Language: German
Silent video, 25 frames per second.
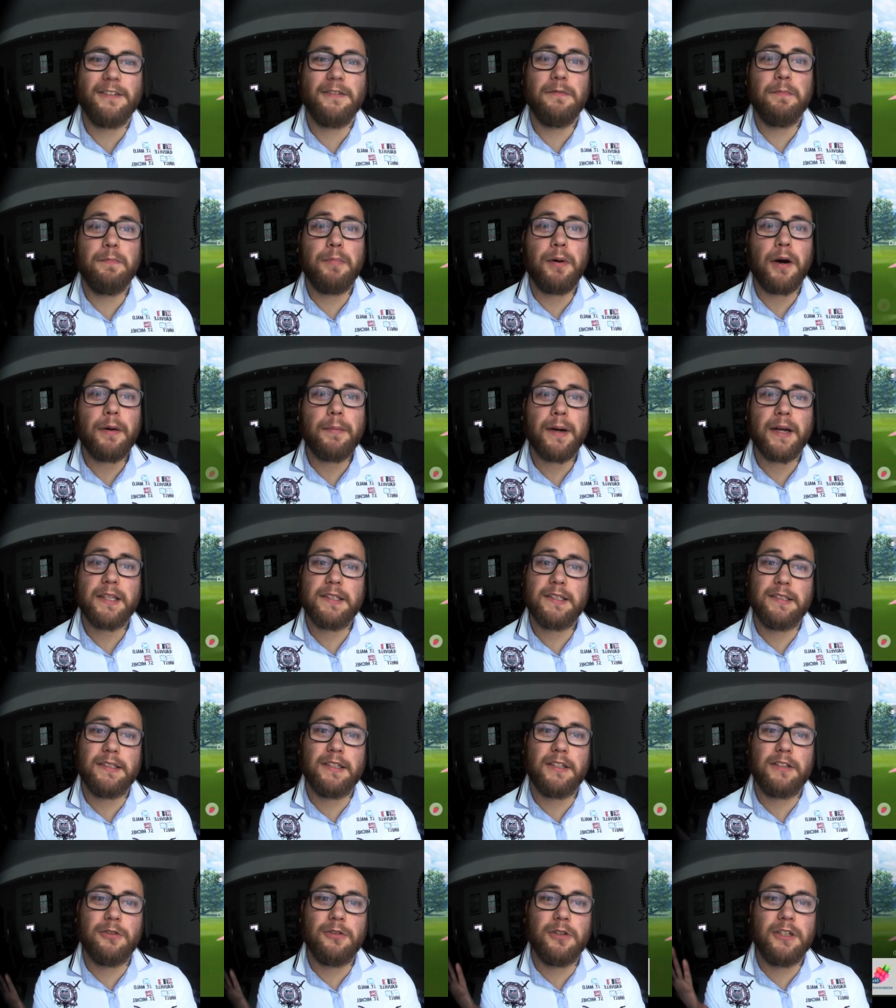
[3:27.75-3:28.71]
Und Bob hat
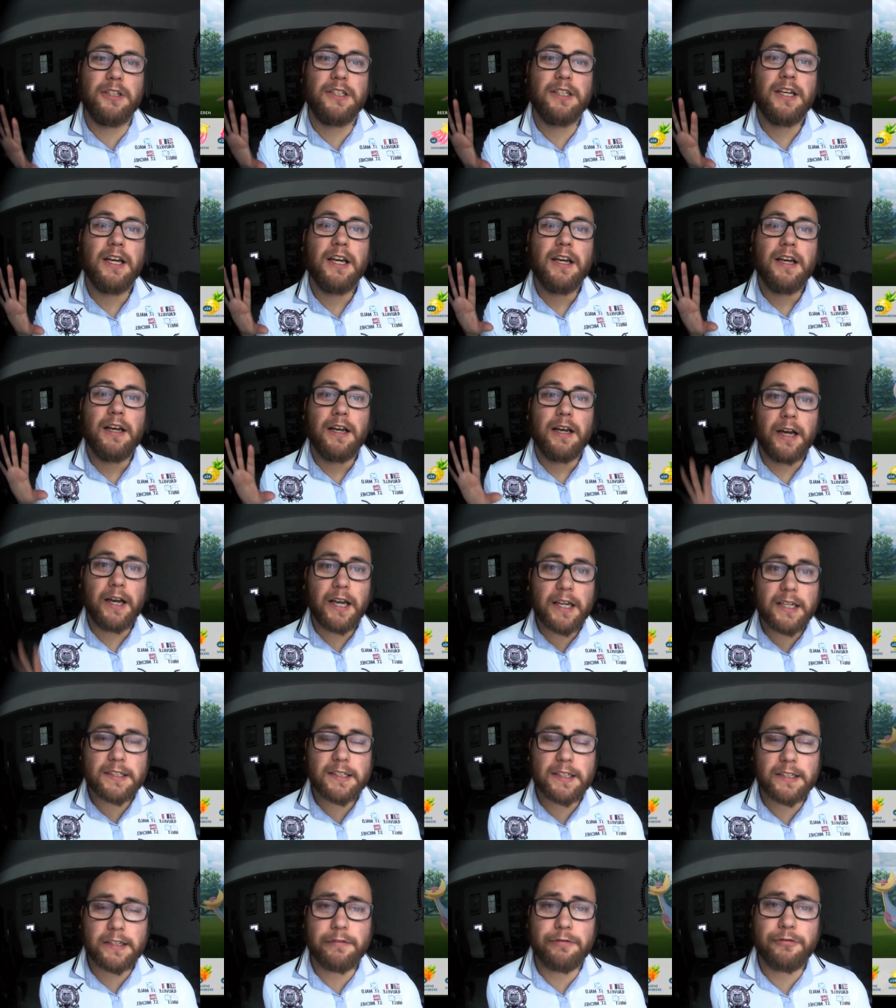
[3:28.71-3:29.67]
sich natürlich
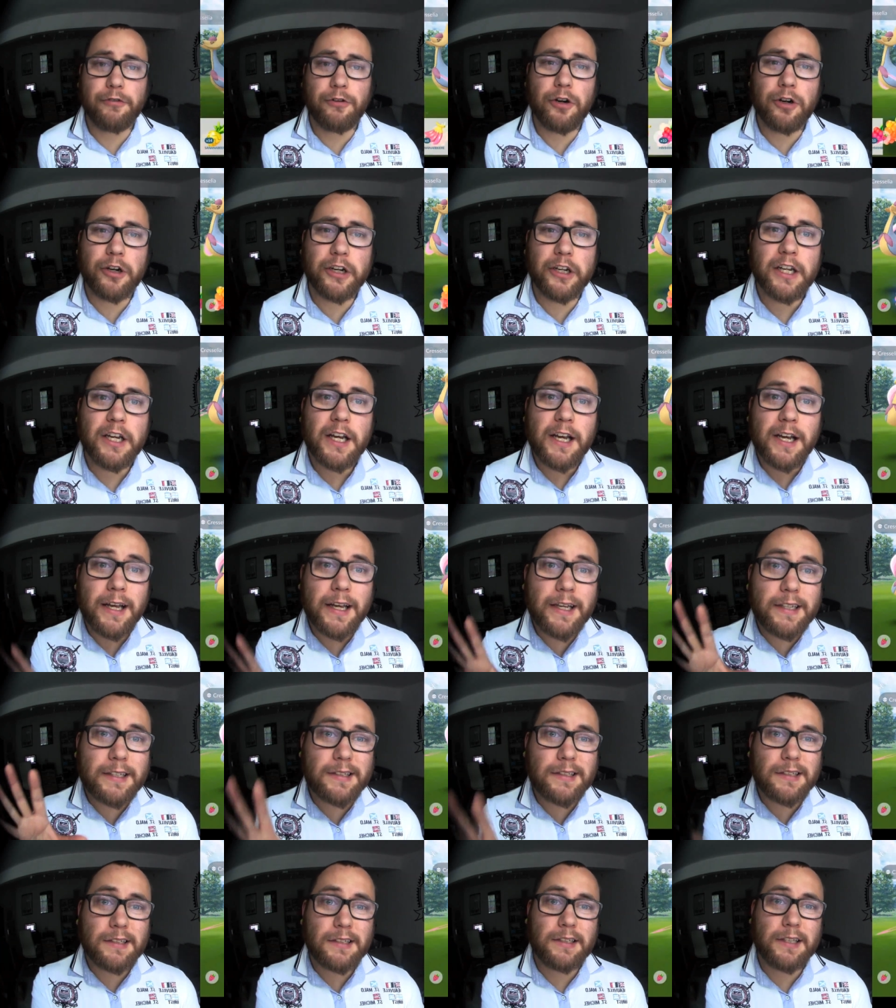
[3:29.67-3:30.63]
riesig gefreut,
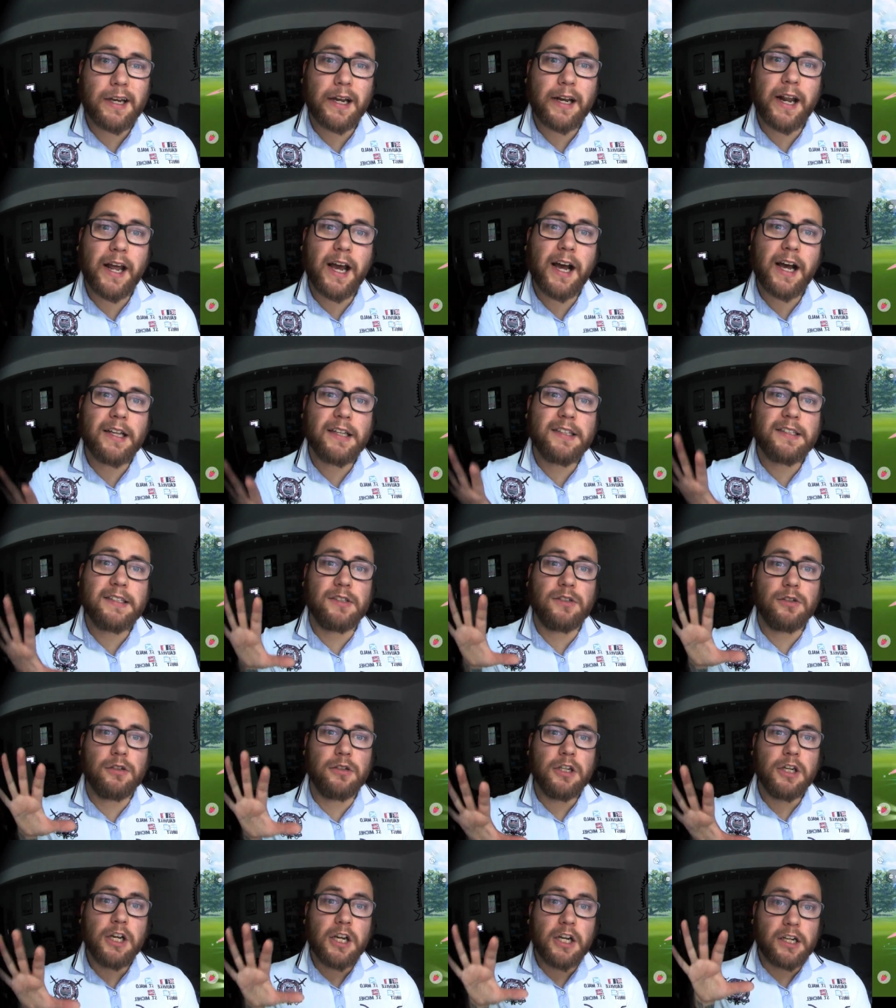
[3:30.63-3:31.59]
ist nicht dein Ernst
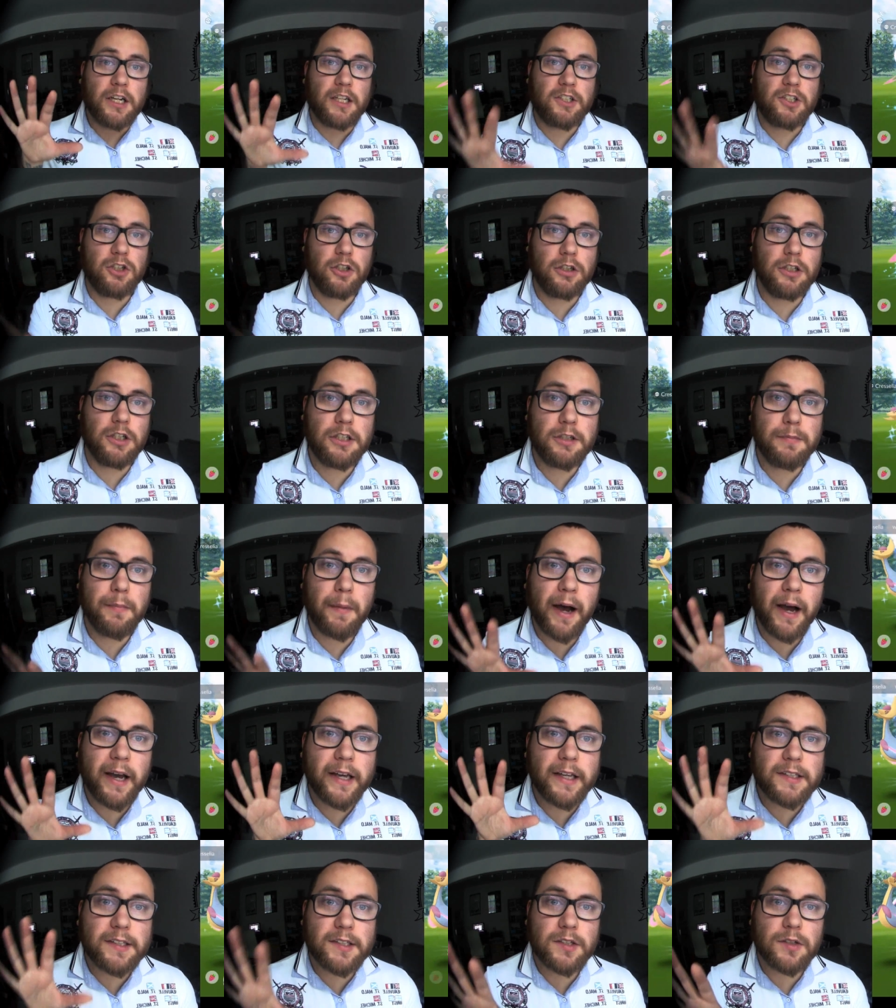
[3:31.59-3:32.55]
und das ist doch nicht
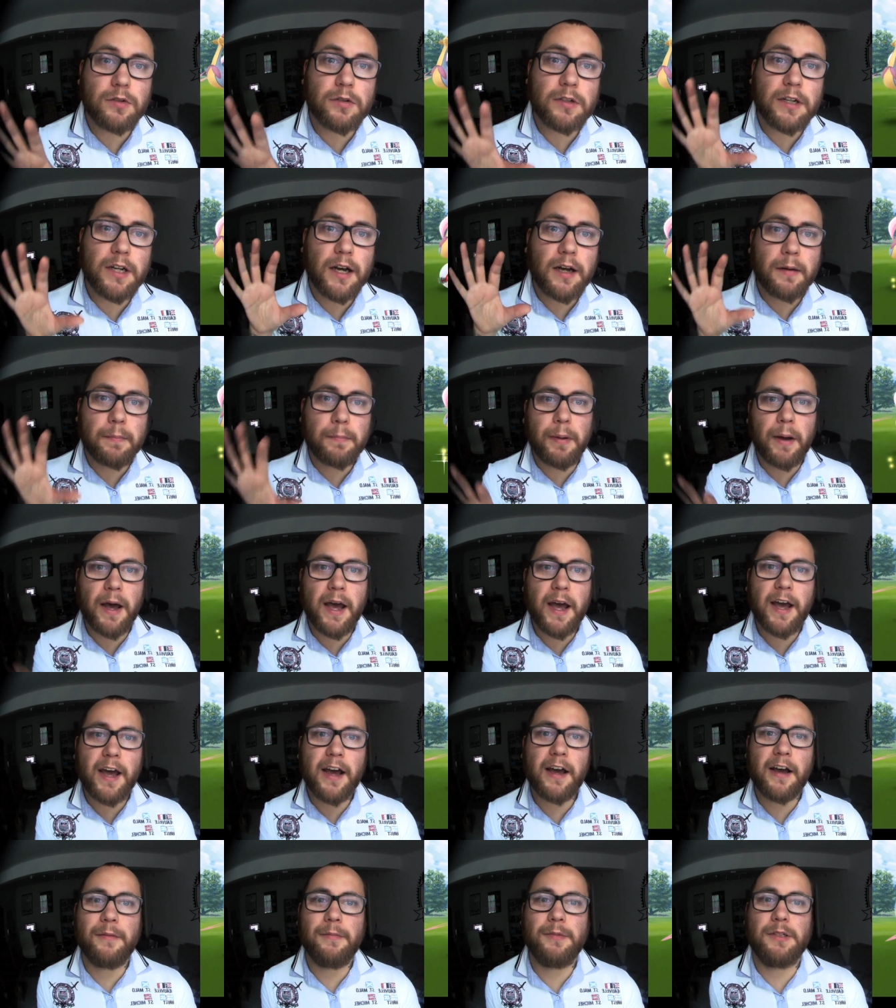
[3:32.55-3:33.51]
meins, oder?
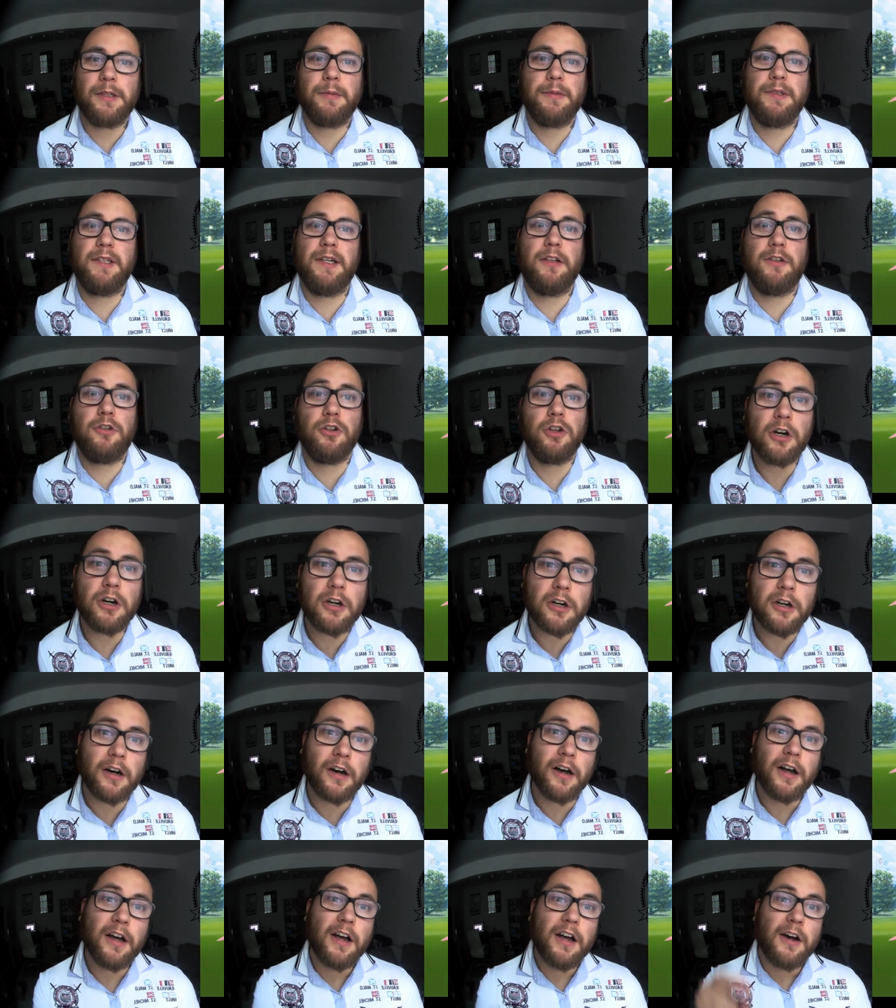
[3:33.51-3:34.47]
Bam! Ich habe gesagt,
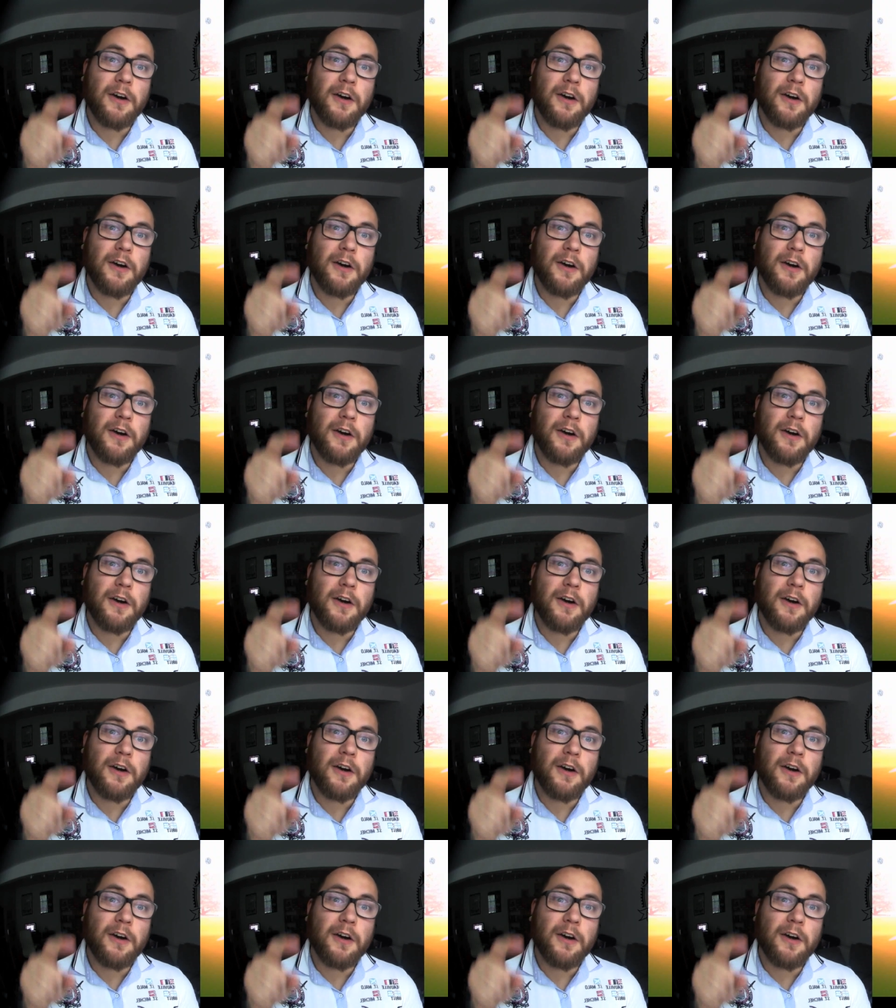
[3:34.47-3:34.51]
doch.